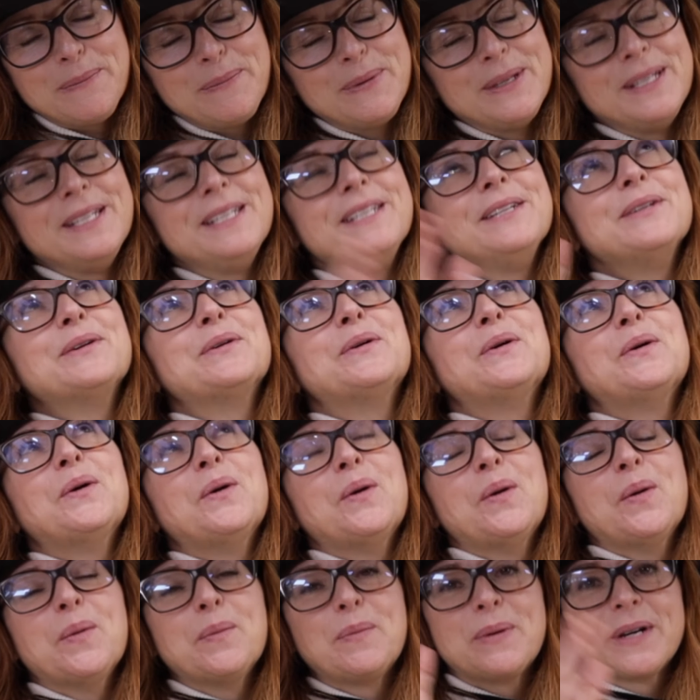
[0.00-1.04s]
puis
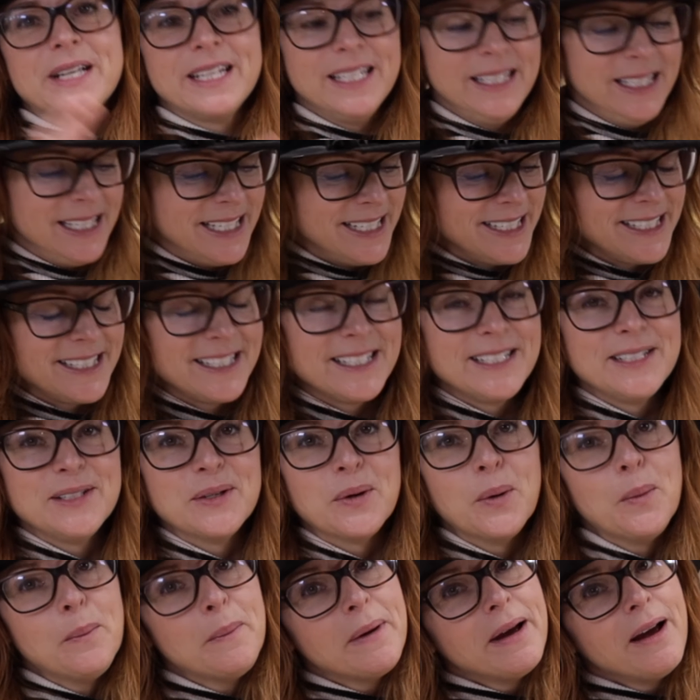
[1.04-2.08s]
on prie, et
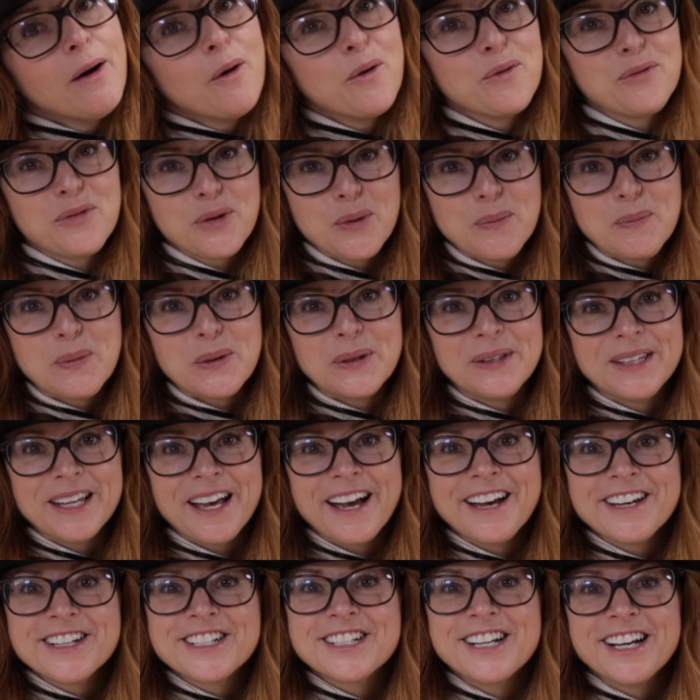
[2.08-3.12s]
sinon, ben, on fait un
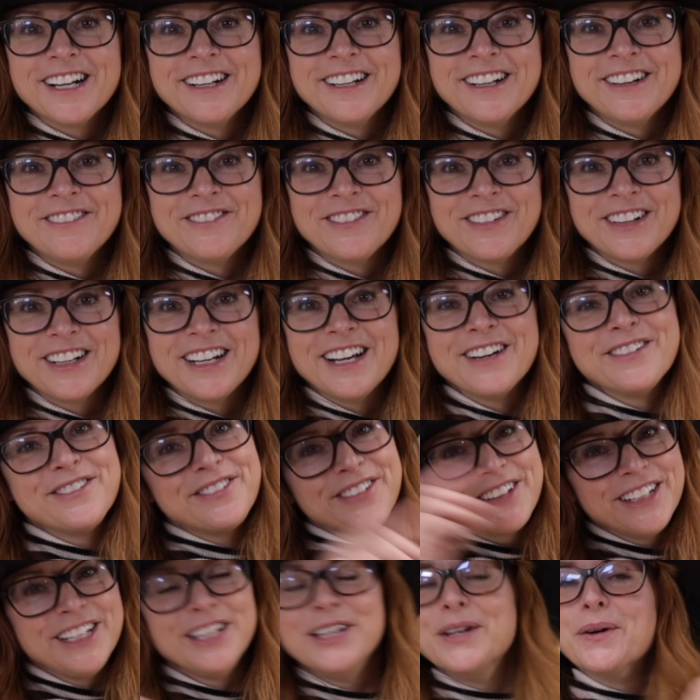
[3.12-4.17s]
potage avant la
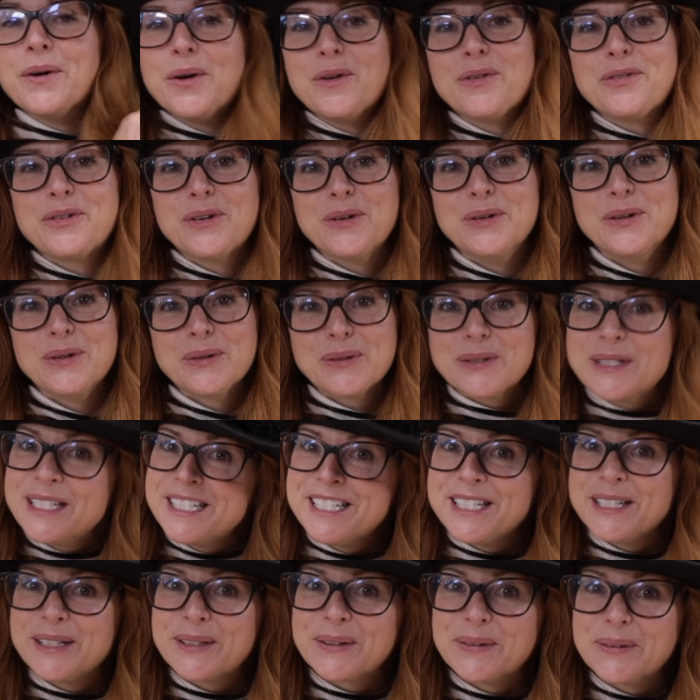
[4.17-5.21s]
fin et on refait une autre
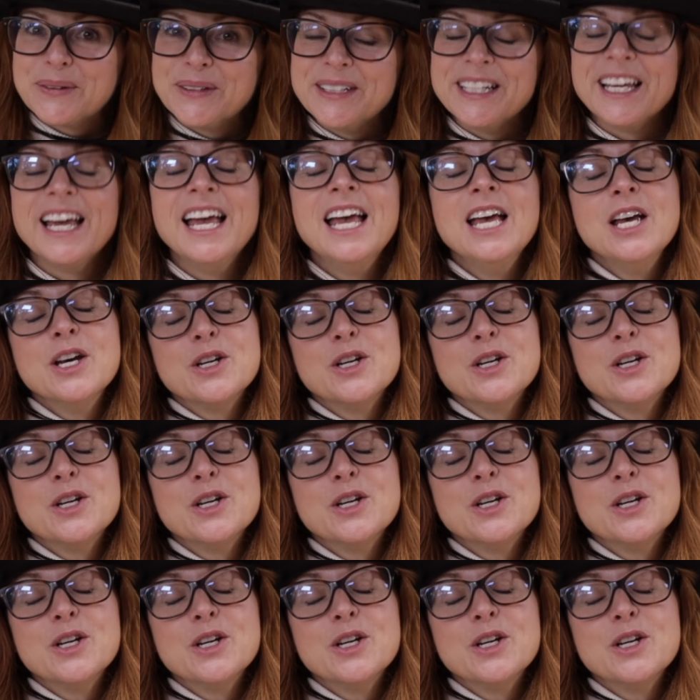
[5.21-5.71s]
citrouille.